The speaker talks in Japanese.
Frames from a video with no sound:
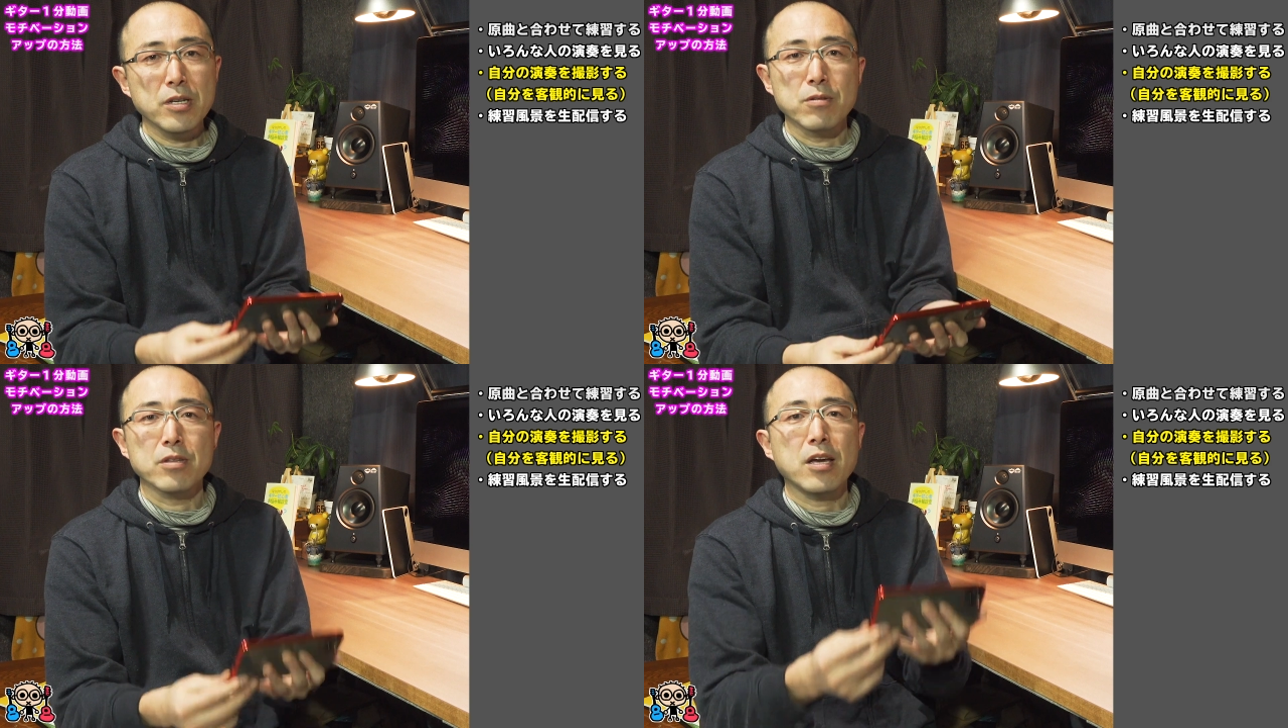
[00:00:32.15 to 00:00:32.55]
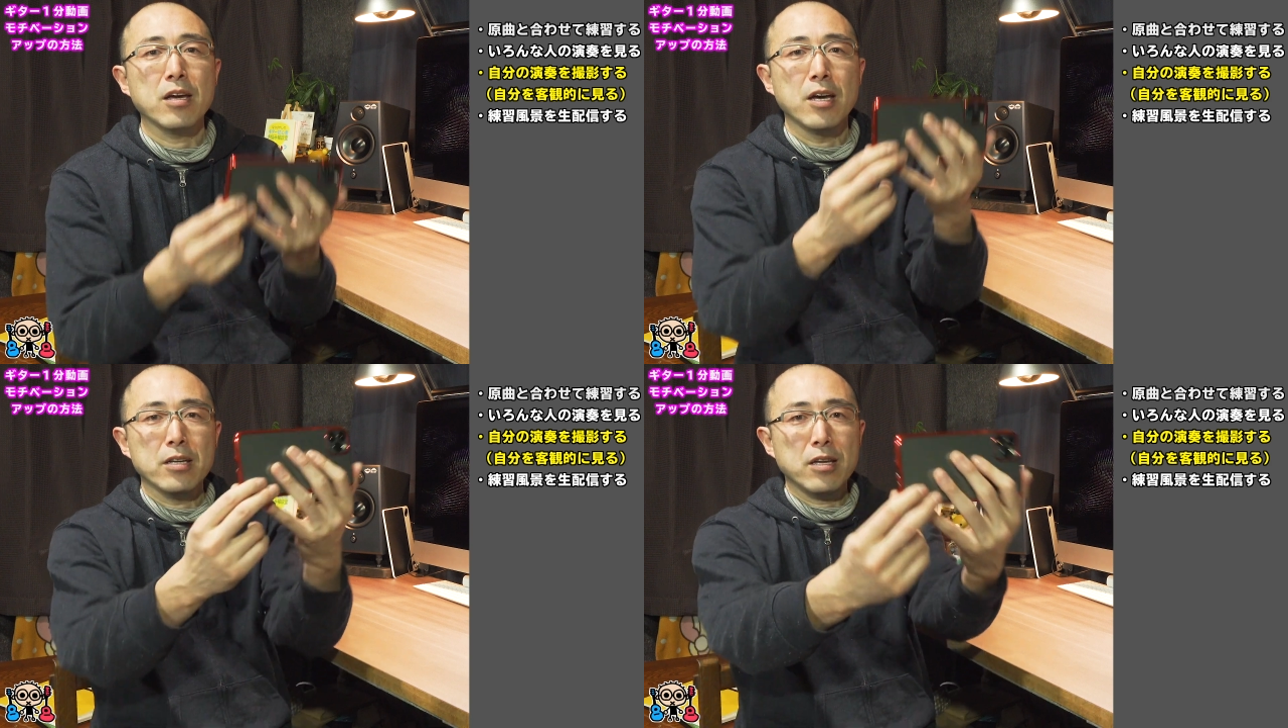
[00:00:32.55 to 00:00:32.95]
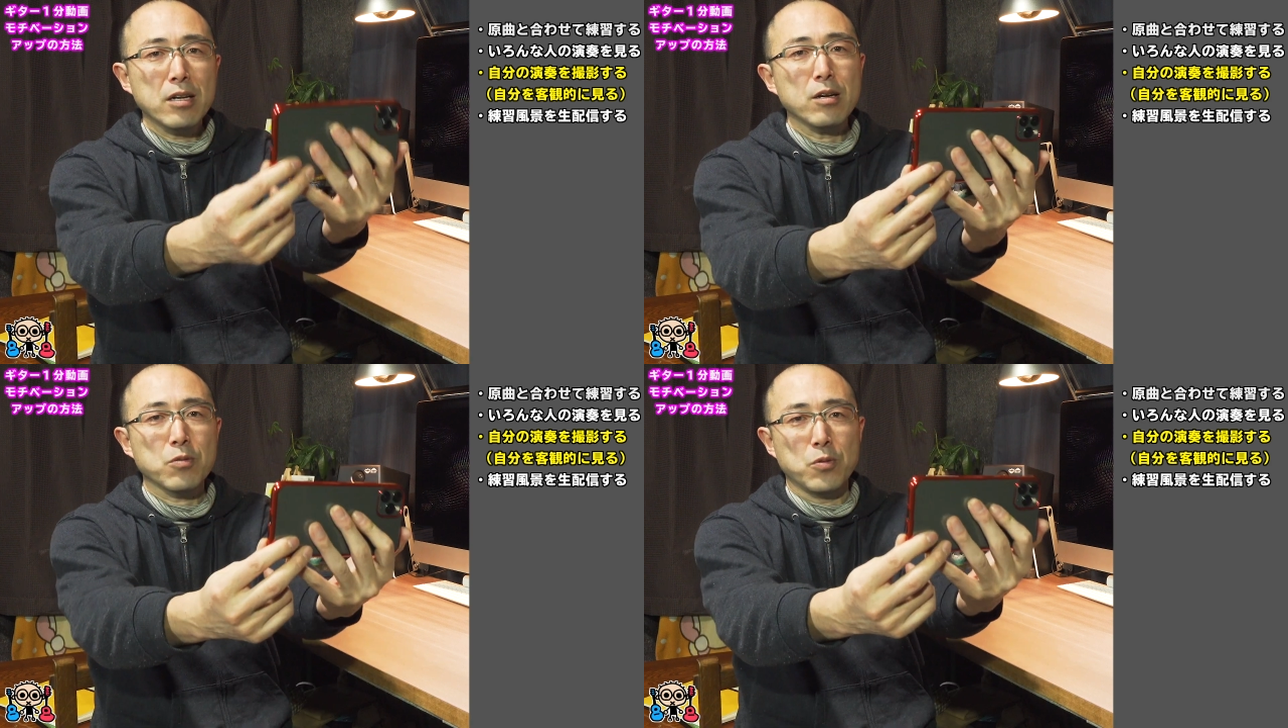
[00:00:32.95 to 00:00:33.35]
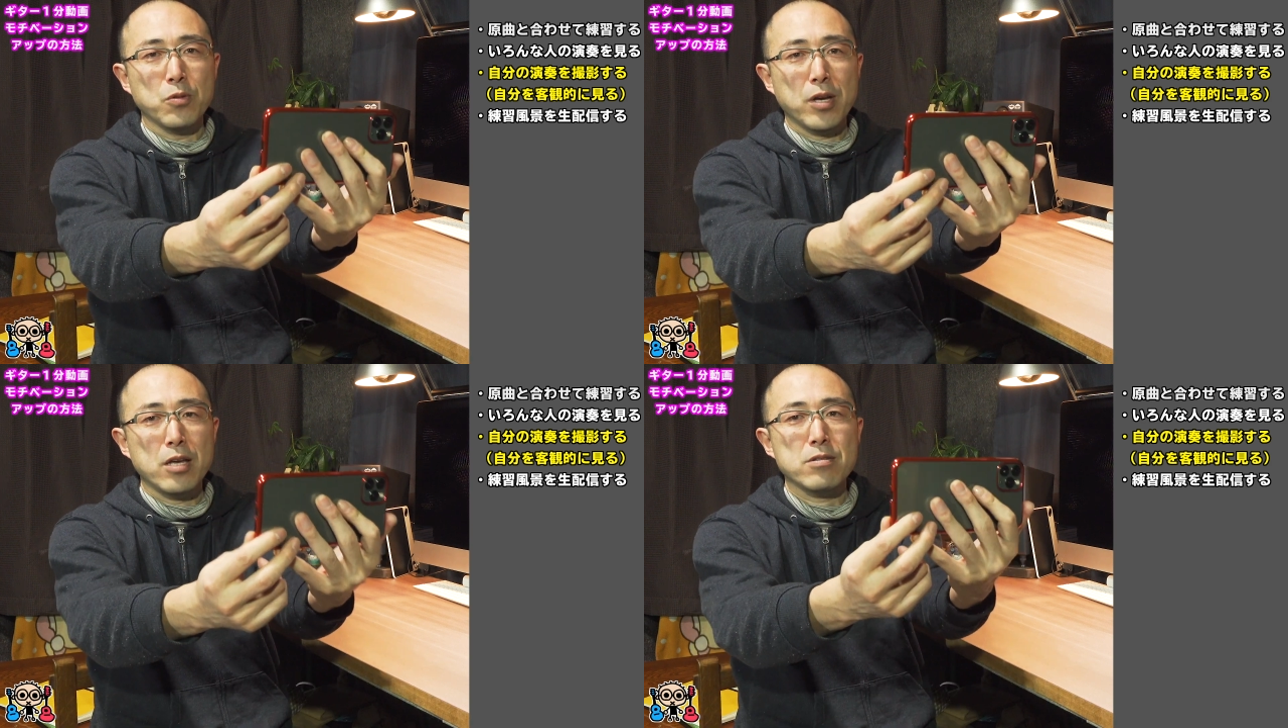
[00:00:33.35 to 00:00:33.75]
いいので、何か
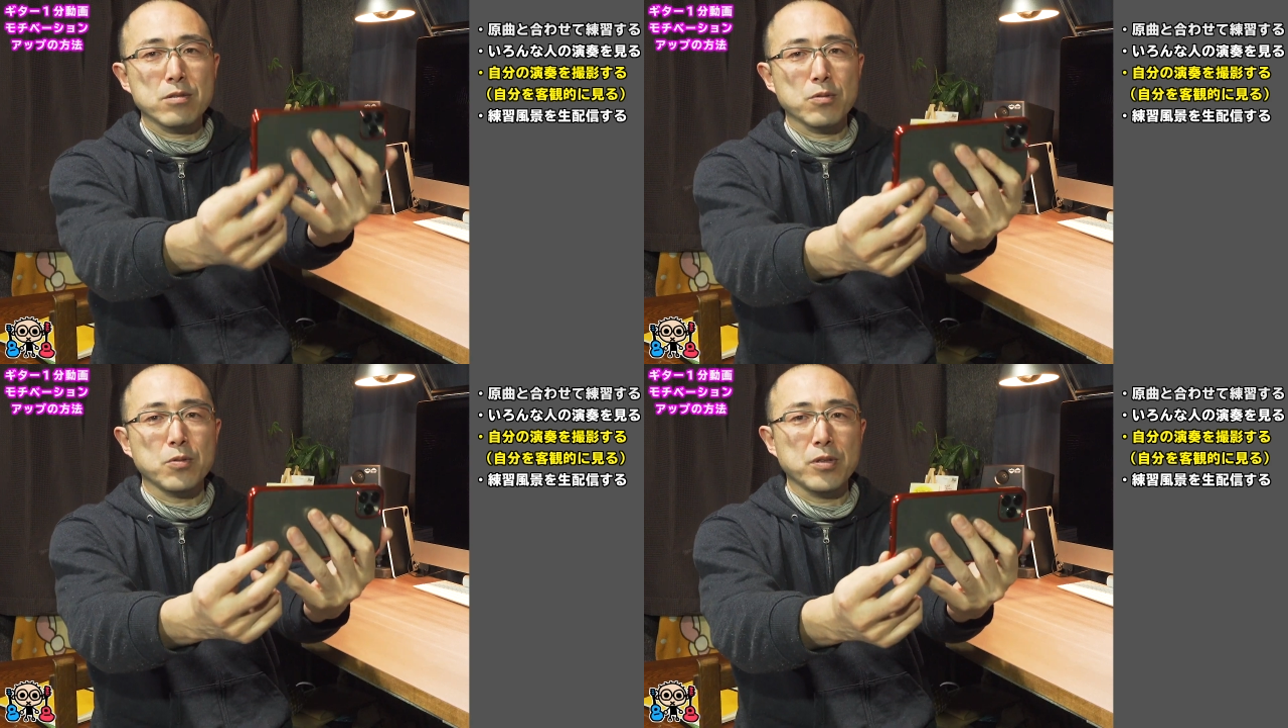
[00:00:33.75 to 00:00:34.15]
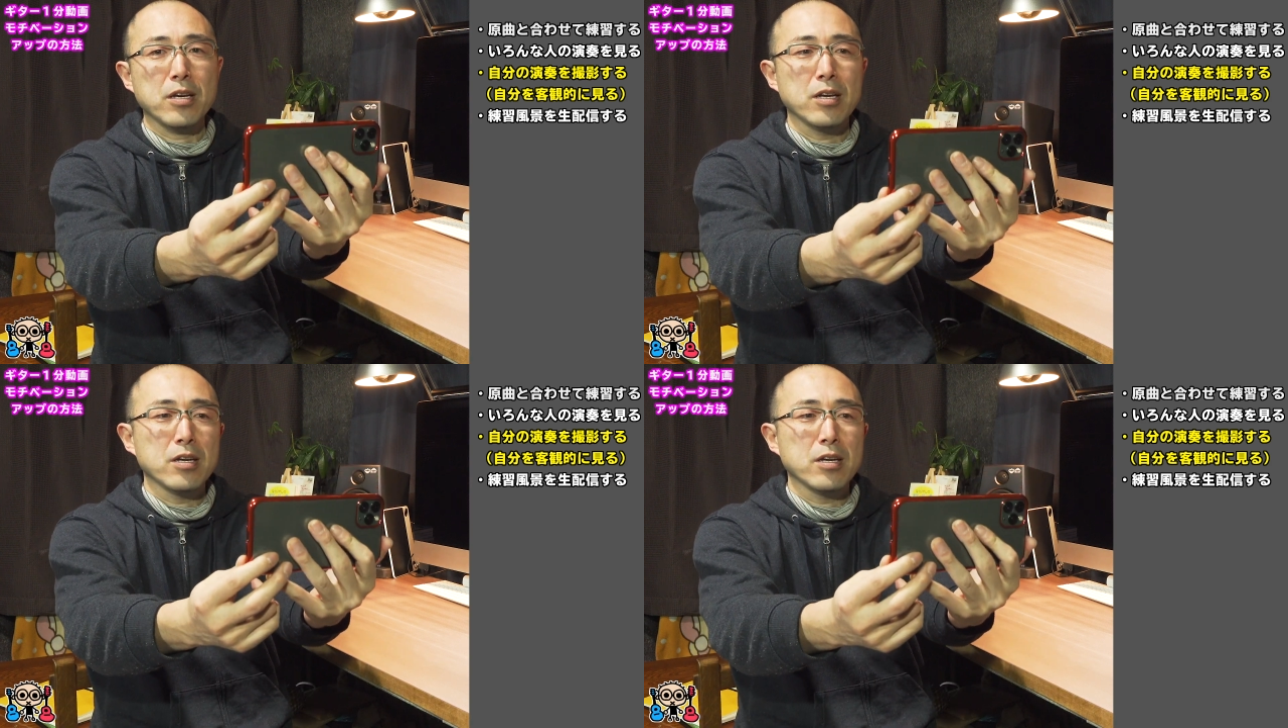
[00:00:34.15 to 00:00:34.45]
こう演奏をね、